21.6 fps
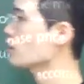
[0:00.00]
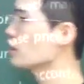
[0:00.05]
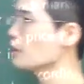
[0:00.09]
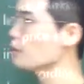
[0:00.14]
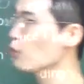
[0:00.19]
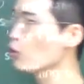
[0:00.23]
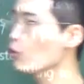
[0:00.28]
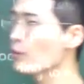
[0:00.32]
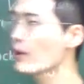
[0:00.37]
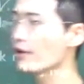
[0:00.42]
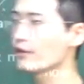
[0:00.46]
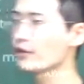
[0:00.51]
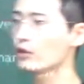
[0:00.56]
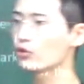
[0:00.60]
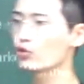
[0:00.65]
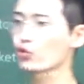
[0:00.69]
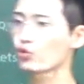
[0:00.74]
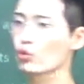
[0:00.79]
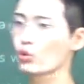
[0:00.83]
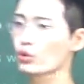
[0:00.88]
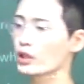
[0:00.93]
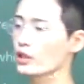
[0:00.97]
15만을
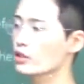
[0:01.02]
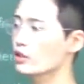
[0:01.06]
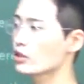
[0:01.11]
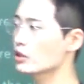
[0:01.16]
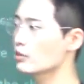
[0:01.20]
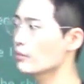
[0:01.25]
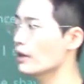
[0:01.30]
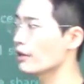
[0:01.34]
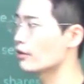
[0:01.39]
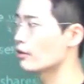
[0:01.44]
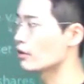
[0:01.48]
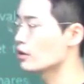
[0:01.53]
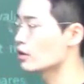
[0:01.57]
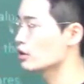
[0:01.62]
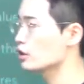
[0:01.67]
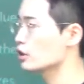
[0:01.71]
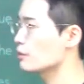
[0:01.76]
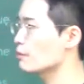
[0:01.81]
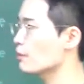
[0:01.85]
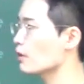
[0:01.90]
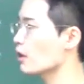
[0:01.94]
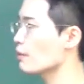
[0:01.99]
주고 샀지만
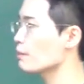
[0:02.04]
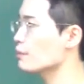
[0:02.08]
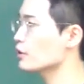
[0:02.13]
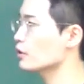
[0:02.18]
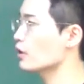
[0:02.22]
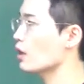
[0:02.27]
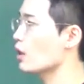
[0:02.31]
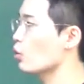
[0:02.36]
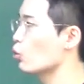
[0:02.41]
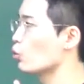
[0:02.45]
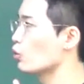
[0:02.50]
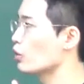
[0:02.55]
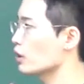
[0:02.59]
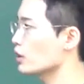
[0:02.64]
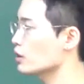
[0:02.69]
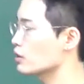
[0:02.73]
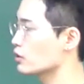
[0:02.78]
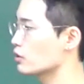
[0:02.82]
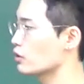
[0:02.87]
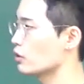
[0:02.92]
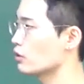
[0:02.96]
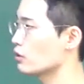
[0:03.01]
집값이 다
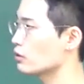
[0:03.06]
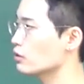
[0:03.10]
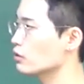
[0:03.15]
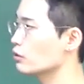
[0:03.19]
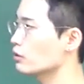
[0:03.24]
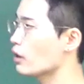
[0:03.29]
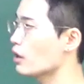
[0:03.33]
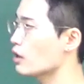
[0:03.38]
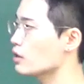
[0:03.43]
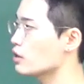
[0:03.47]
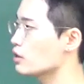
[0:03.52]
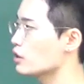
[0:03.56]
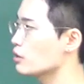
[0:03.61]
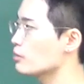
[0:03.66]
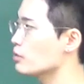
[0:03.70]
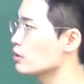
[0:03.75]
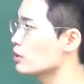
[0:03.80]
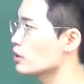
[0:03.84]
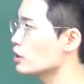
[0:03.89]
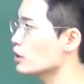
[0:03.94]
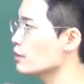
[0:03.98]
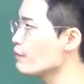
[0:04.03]
올랐어 그래서 내
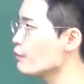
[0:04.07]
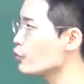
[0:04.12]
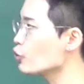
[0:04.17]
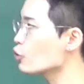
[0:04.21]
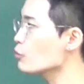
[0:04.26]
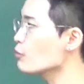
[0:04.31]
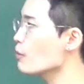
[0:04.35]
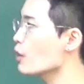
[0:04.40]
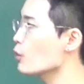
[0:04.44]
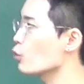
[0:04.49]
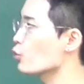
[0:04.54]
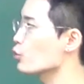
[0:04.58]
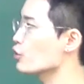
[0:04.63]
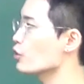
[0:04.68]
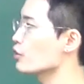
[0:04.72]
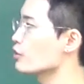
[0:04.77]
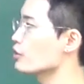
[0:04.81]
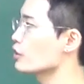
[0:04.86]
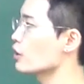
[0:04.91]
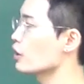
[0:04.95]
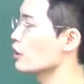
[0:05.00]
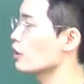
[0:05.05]
집은 16만
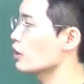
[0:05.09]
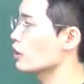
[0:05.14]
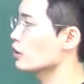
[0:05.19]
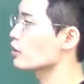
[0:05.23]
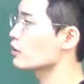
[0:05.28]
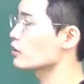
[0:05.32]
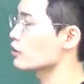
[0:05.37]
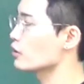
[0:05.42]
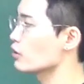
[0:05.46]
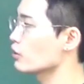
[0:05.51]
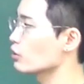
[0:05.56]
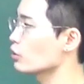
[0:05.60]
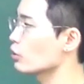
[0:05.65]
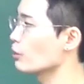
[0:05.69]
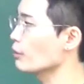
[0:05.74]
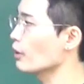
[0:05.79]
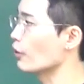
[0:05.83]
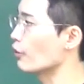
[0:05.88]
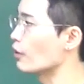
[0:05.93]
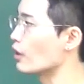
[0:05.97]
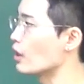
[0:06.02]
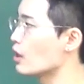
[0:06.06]
5천짜리가 됐어
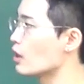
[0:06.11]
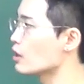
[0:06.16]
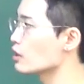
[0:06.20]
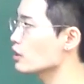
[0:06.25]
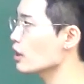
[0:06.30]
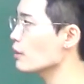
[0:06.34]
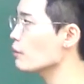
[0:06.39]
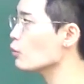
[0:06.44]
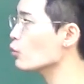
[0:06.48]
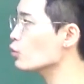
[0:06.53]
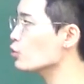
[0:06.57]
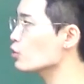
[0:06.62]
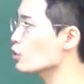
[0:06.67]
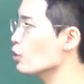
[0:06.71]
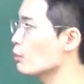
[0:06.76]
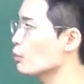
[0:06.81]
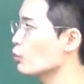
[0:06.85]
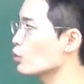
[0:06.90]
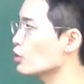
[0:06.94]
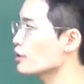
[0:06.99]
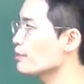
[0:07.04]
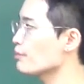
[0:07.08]
그러면
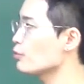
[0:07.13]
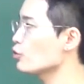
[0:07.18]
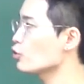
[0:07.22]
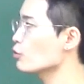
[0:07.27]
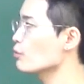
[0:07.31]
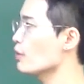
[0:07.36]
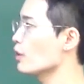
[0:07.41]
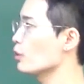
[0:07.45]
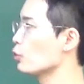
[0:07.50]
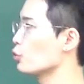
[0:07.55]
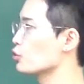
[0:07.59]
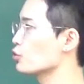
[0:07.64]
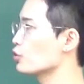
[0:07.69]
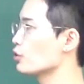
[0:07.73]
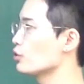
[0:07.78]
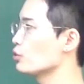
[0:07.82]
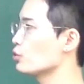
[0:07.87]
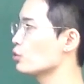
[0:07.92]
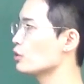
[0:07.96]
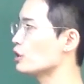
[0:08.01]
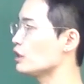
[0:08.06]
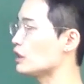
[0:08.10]
참고점도 16만
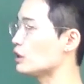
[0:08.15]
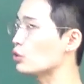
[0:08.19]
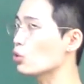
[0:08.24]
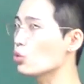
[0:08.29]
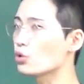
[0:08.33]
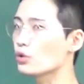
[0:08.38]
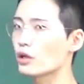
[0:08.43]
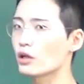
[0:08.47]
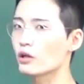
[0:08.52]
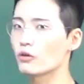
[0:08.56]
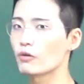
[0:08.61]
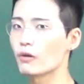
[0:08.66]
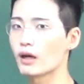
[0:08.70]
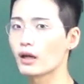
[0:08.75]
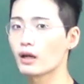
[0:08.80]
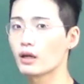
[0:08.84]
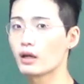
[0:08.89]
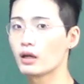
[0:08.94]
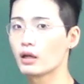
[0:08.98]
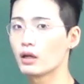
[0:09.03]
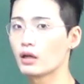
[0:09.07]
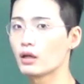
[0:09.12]
5천으로 이동을 한 거야
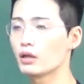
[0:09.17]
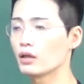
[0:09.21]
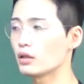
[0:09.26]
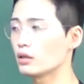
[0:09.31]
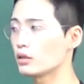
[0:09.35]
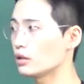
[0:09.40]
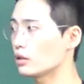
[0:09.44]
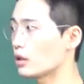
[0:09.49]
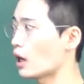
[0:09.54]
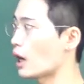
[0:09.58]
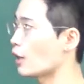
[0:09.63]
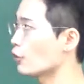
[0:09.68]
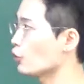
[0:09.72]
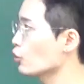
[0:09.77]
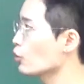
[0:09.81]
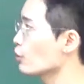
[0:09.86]
안